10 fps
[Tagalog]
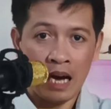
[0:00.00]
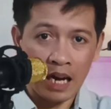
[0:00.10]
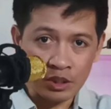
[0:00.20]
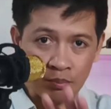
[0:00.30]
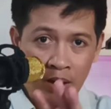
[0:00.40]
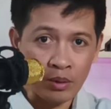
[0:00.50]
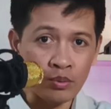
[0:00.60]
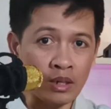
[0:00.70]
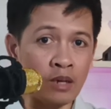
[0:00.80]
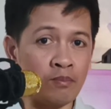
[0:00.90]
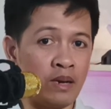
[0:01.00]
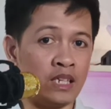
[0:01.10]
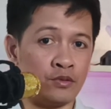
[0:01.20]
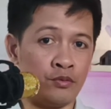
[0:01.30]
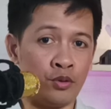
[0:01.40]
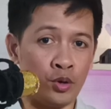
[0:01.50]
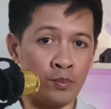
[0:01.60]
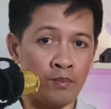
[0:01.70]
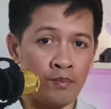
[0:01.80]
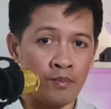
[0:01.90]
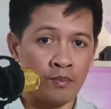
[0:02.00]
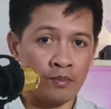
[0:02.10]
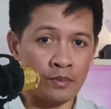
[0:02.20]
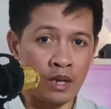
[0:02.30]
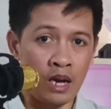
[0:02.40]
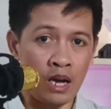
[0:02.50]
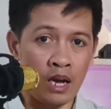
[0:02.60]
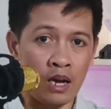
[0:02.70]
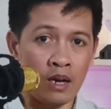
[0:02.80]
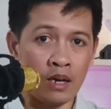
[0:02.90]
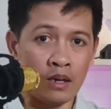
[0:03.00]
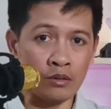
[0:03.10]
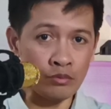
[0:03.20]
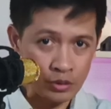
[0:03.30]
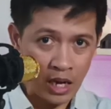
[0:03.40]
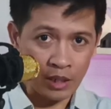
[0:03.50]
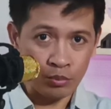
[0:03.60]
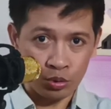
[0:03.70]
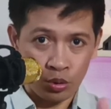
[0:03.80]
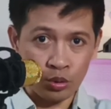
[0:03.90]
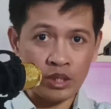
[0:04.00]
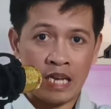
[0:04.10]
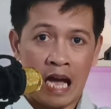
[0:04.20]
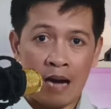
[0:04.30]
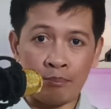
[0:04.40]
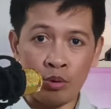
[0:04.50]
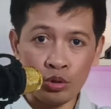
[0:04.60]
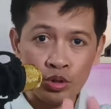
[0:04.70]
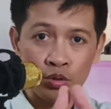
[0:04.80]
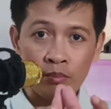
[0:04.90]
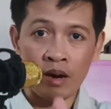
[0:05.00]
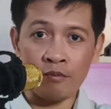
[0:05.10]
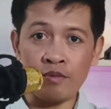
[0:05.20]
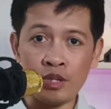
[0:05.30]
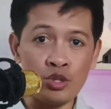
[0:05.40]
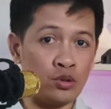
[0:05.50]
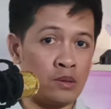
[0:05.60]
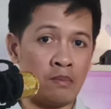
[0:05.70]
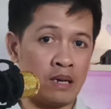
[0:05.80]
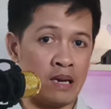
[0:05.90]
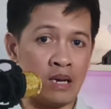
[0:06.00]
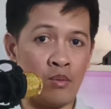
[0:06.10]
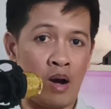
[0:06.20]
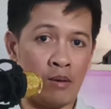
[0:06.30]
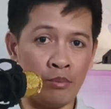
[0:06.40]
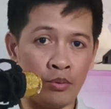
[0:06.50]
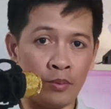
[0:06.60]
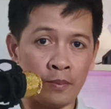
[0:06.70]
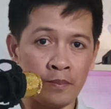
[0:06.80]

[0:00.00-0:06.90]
At meron kang platform na kung saan mo doon i-upload yung mga video na magagawa mo.